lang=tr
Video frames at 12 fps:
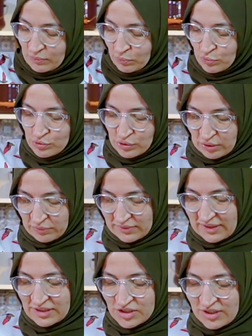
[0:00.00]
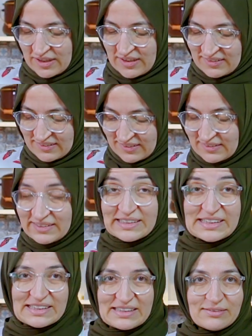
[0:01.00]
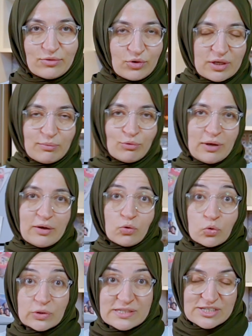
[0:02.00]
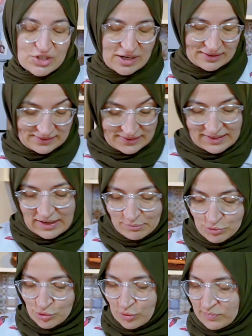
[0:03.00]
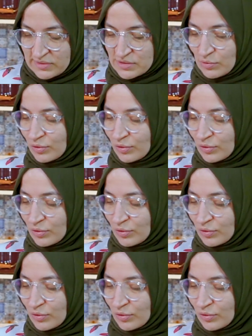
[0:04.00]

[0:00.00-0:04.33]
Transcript: buzdolabından çıkartın ki önemli olan oda sıcaklığına gelmiş olması.